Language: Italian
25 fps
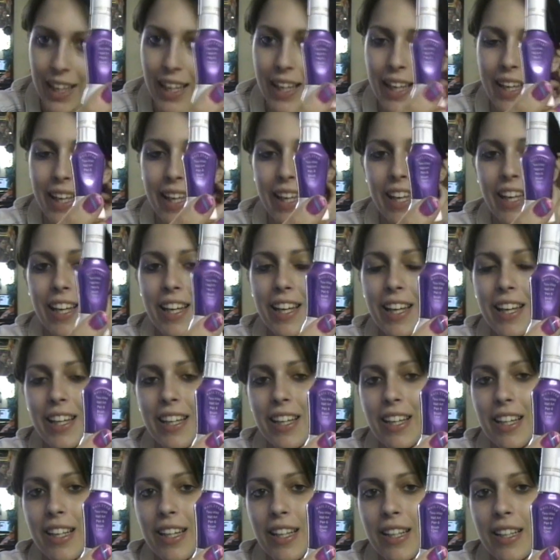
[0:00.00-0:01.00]
e,
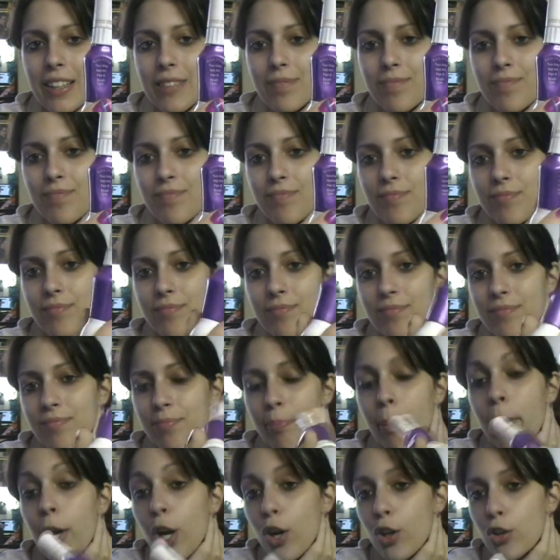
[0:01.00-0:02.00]
ehm,
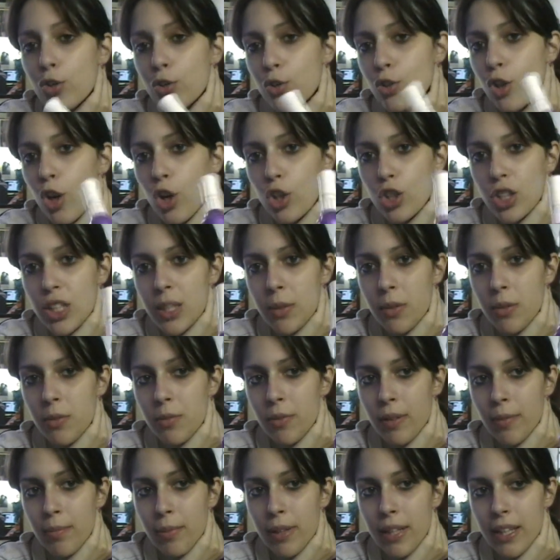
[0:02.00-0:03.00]
però sono ottimi
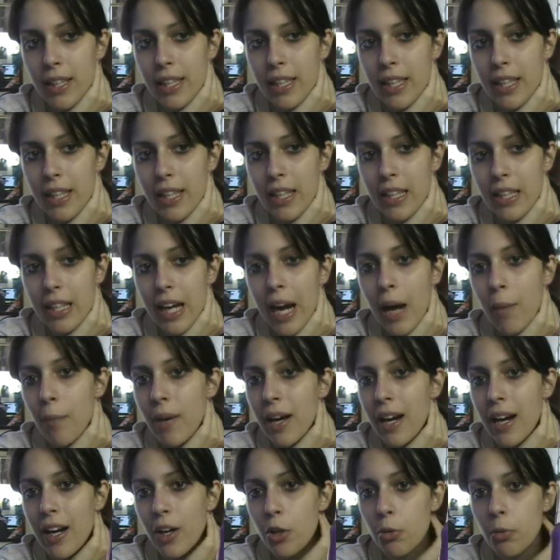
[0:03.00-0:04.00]
per chi
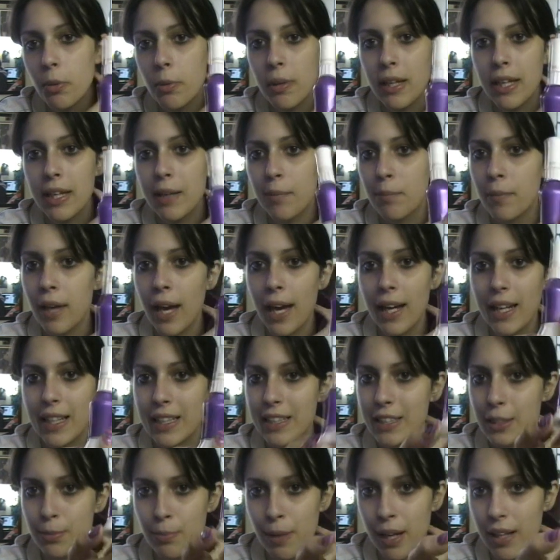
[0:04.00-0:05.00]
ama come me cambiare
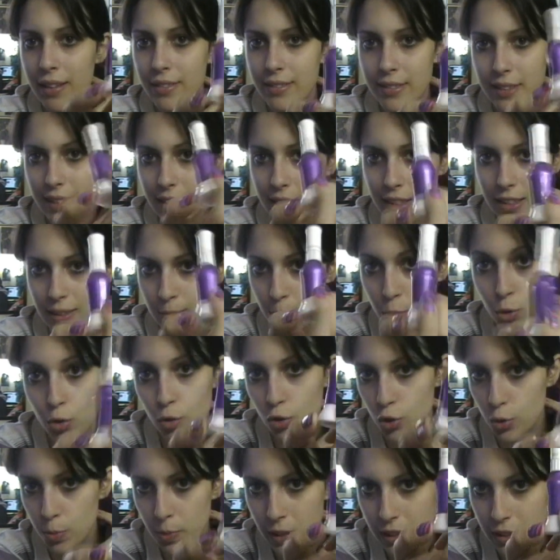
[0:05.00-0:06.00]
gli smalti
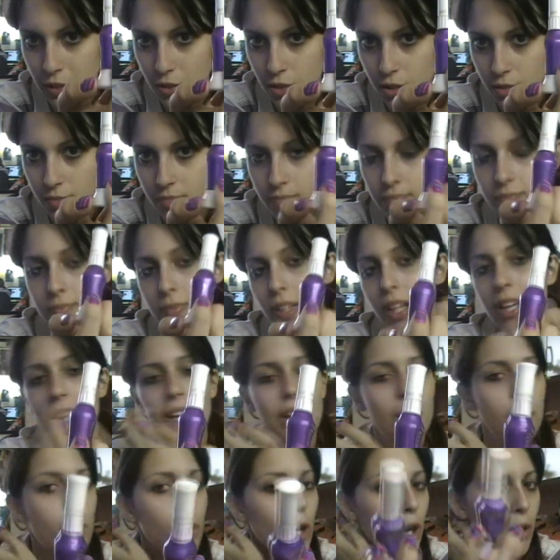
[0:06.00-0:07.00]
molto spesso
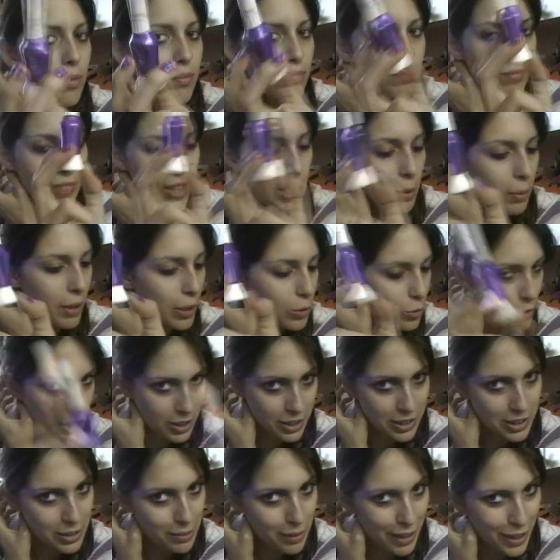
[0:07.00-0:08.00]
però vi ripeto una
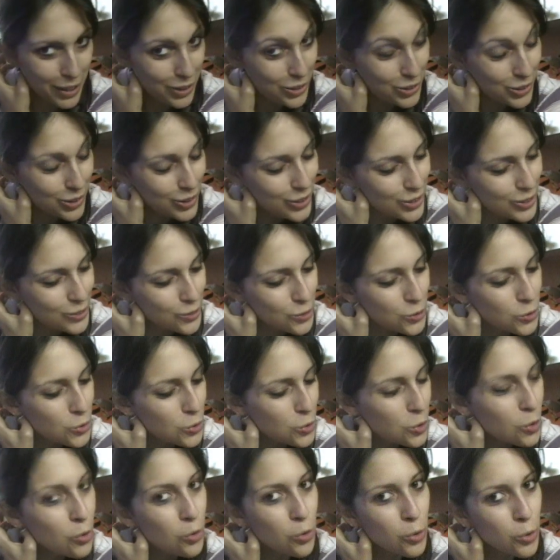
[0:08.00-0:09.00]
settimana non, non,
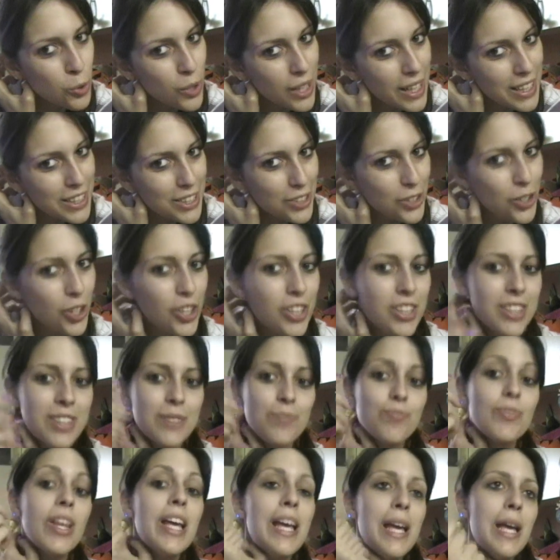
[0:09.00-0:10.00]
non dura se
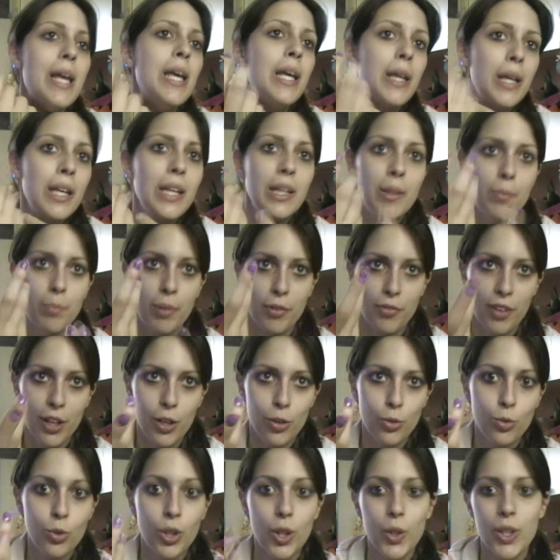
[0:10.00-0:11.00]
non per
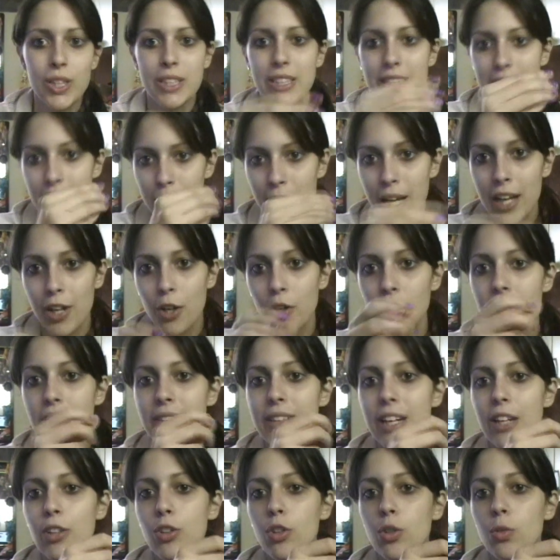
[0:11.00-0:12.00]
farlo durare una settimana ogni
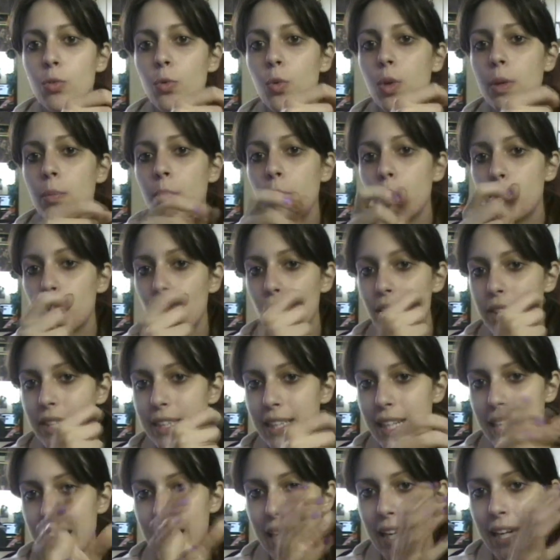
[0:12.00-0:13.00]
tanto comunque
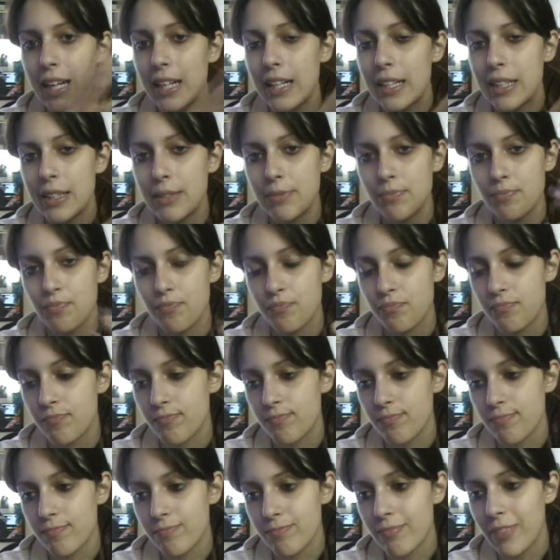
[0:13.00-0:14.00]
bisogna
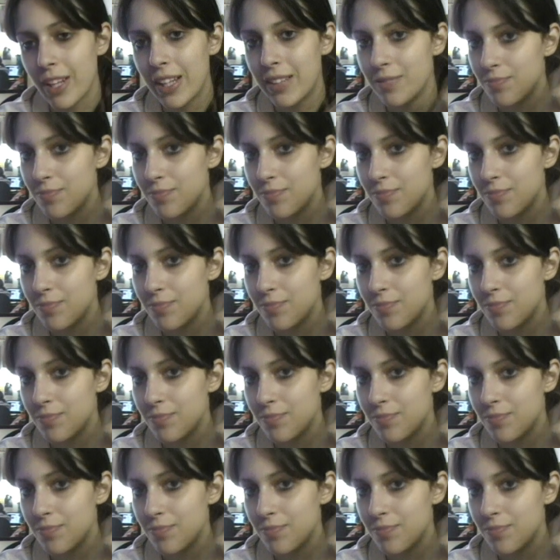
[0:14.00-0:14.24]
um,